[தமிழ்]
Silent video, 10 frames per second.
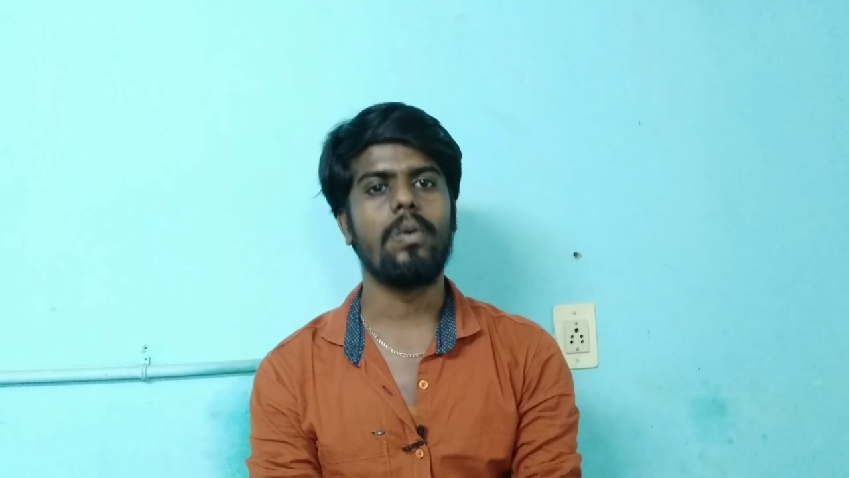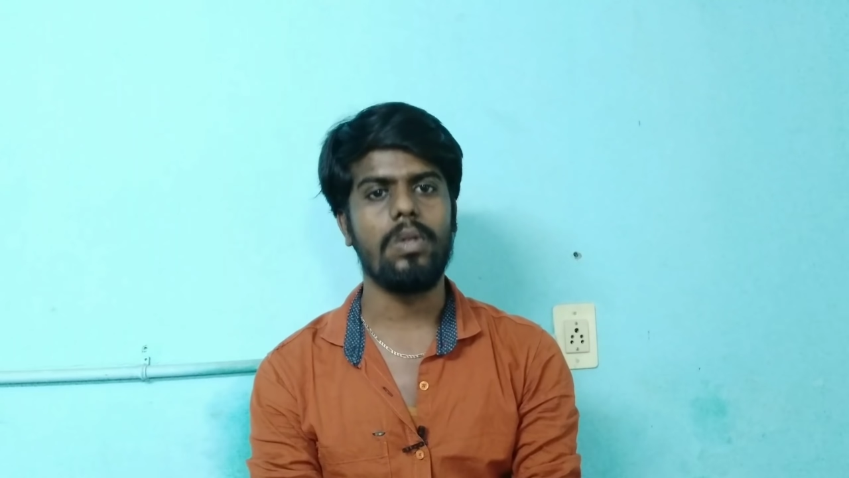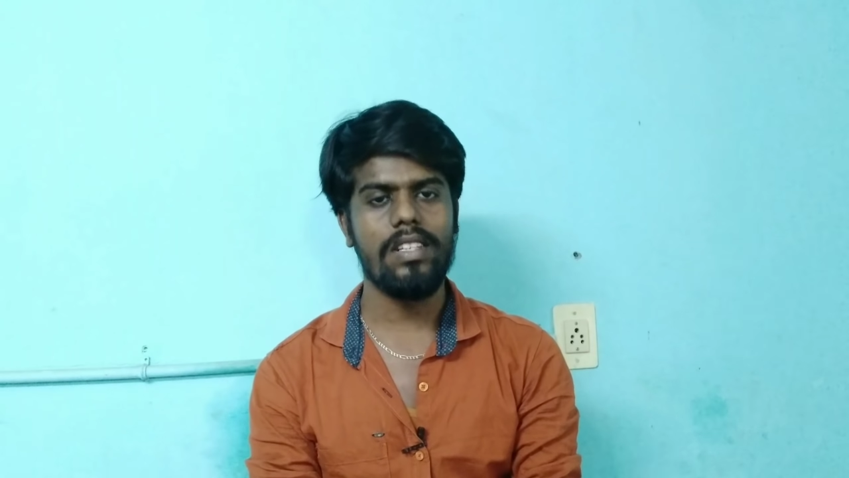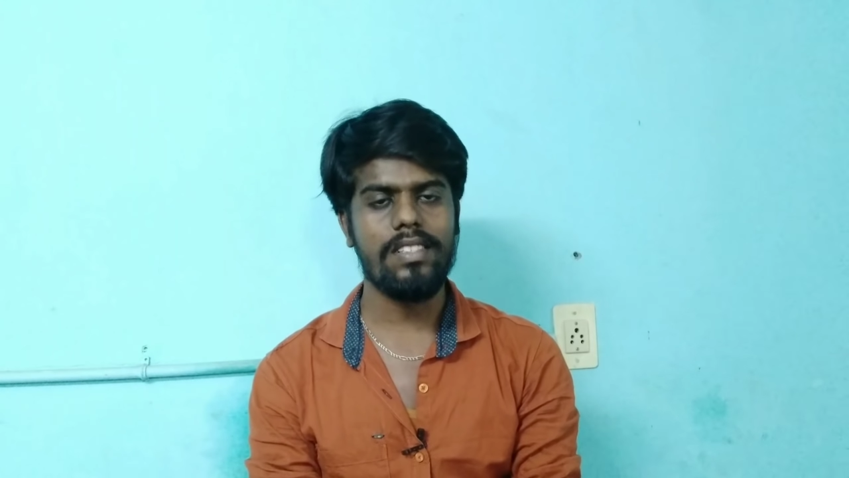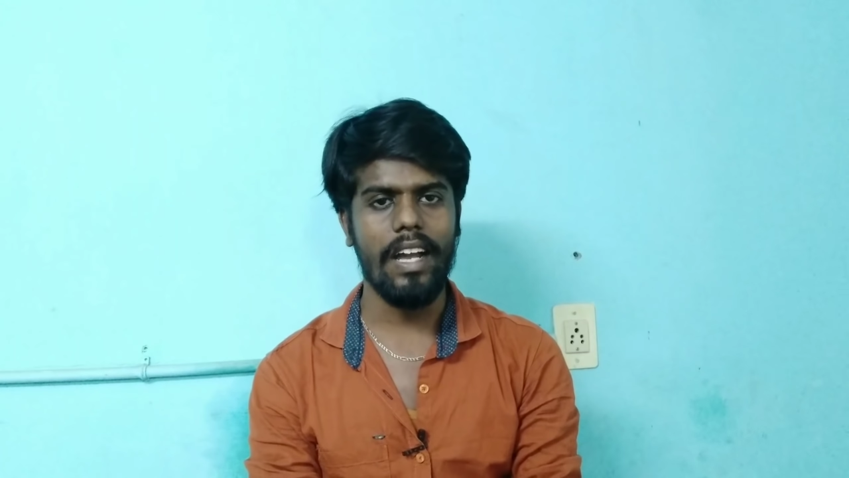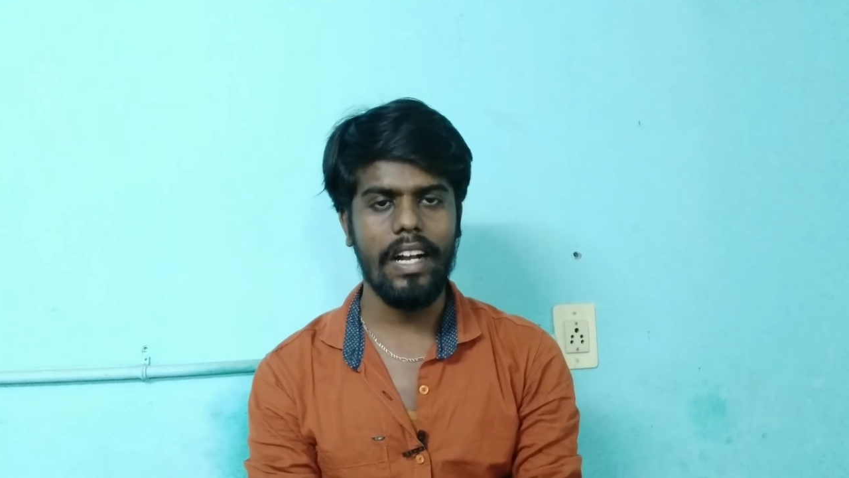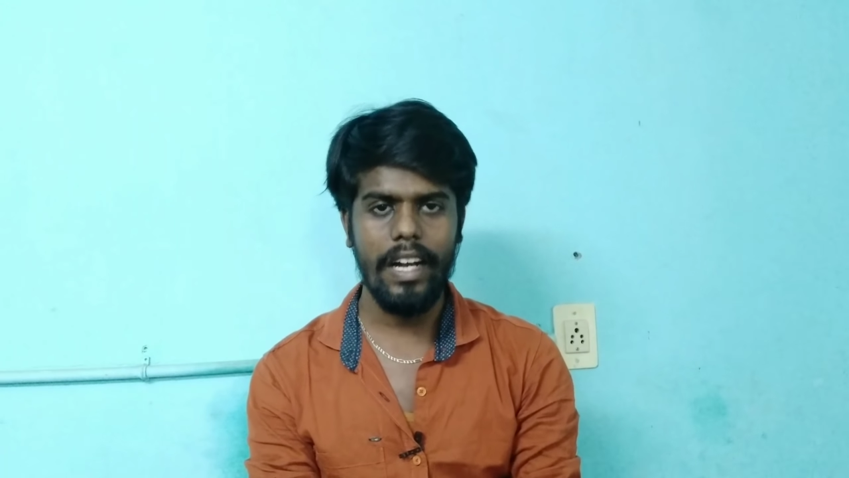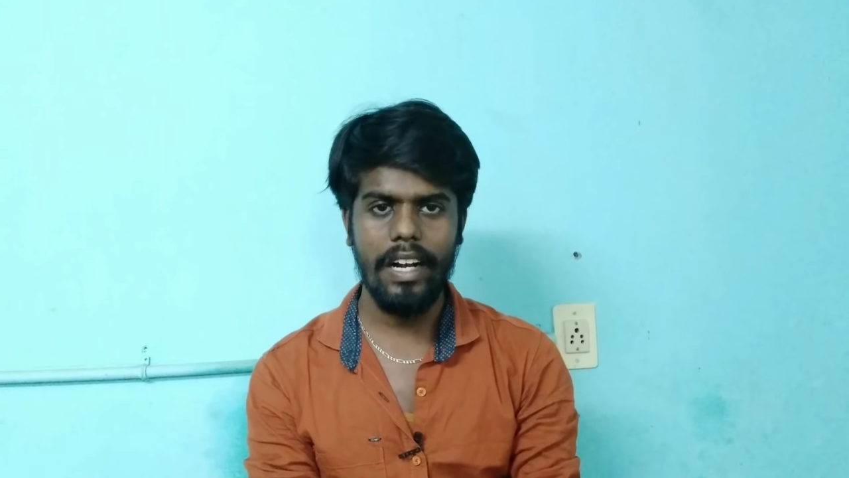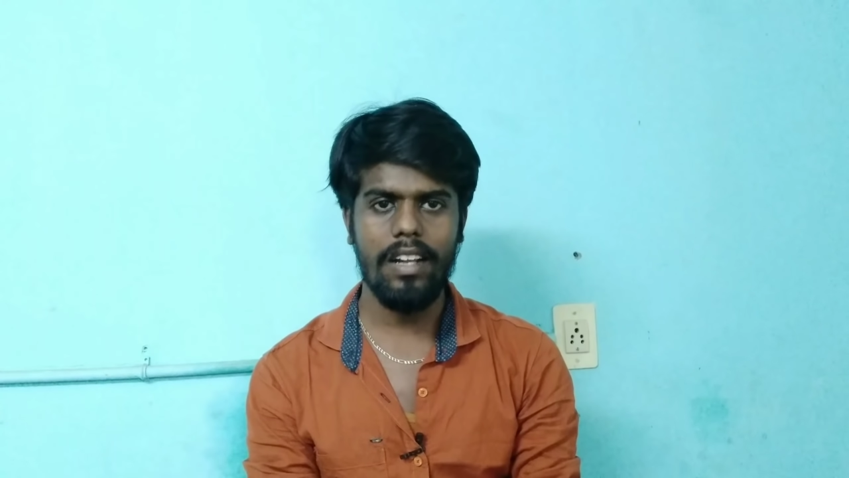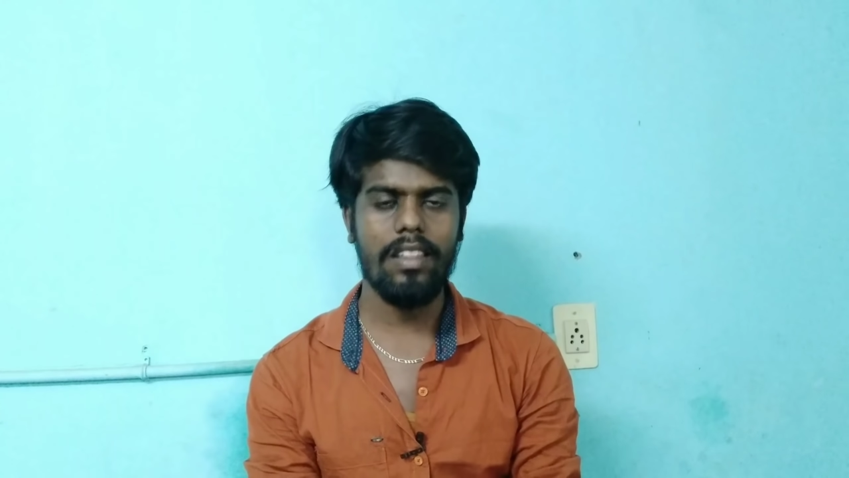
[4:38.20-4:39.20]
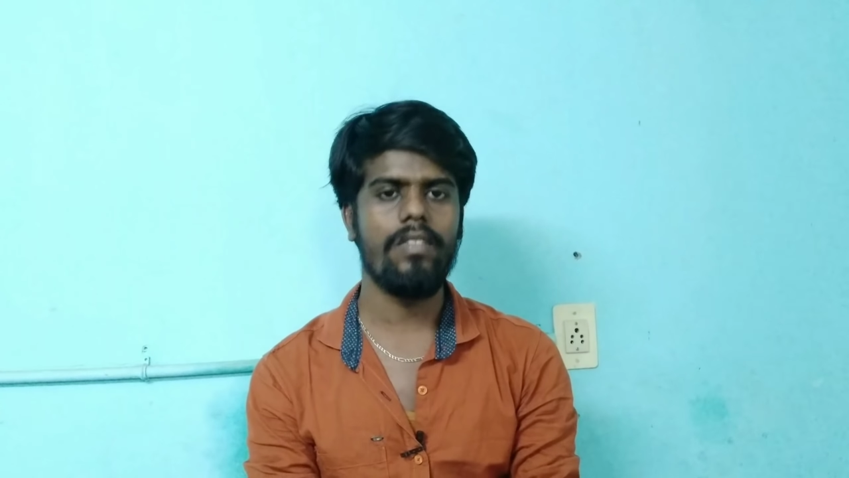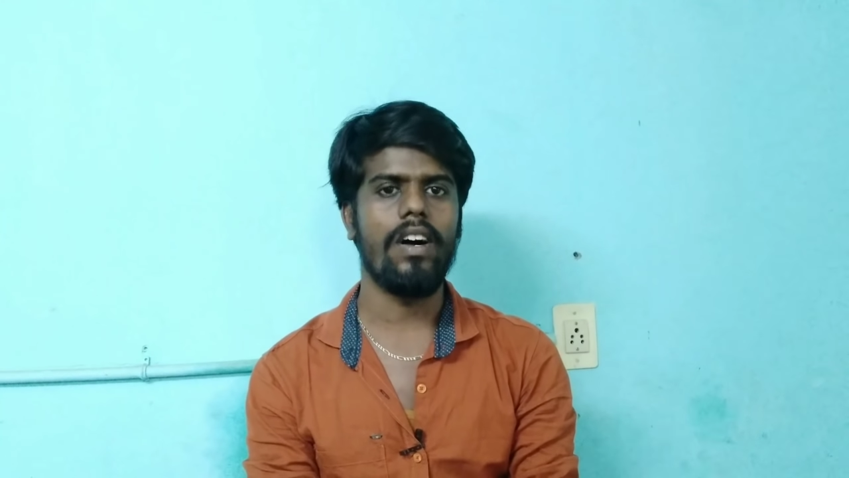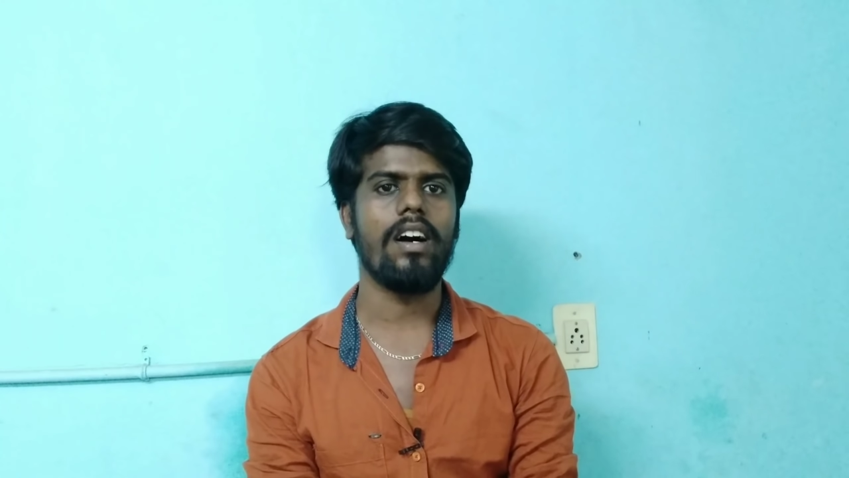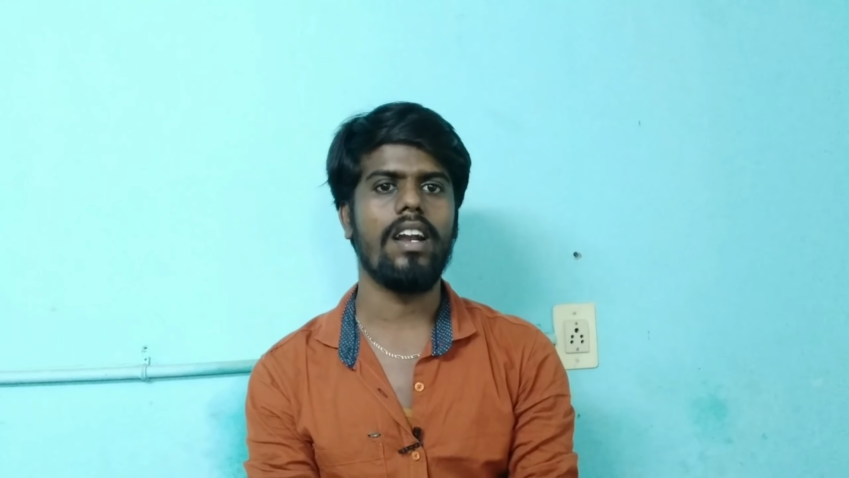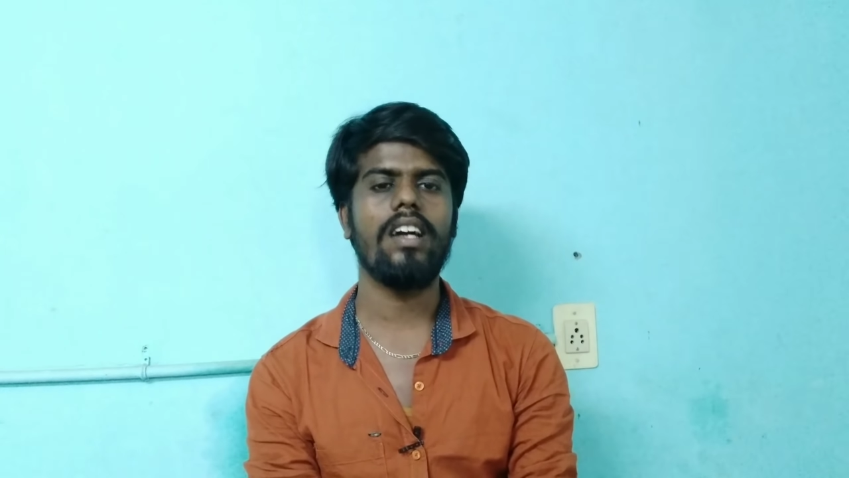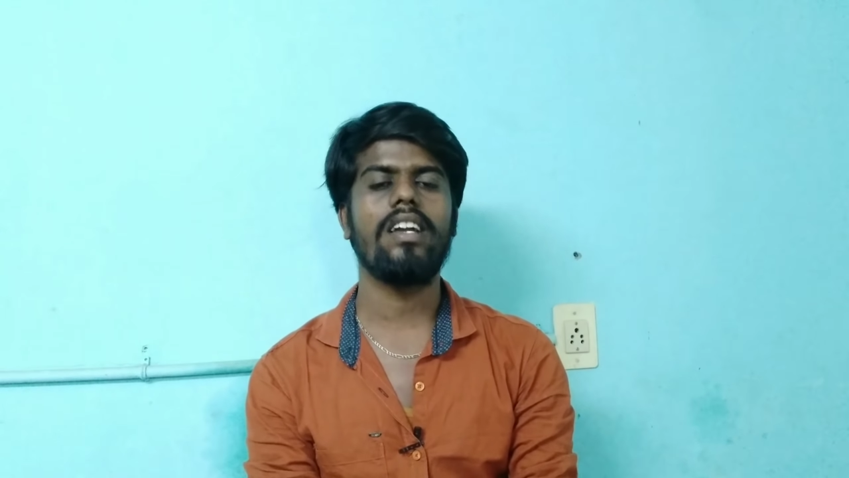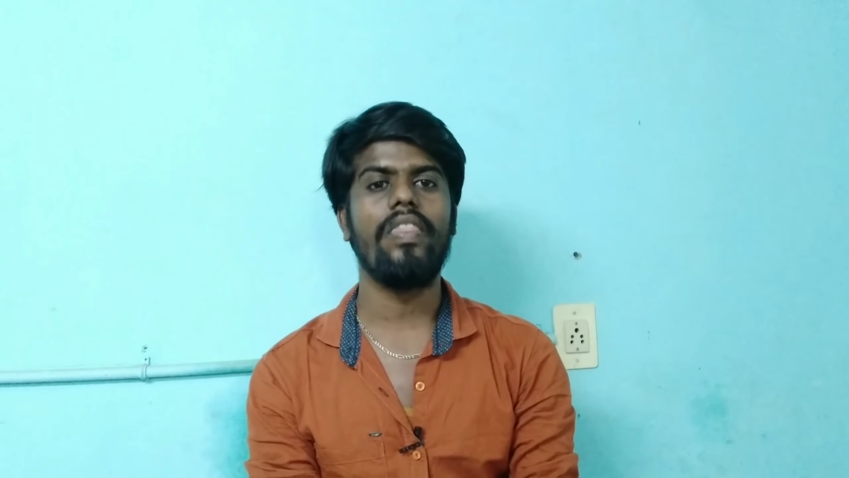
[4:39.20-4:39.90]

குர்த்திஸ் எங்கெங்கேருந்து வாங்கலாம்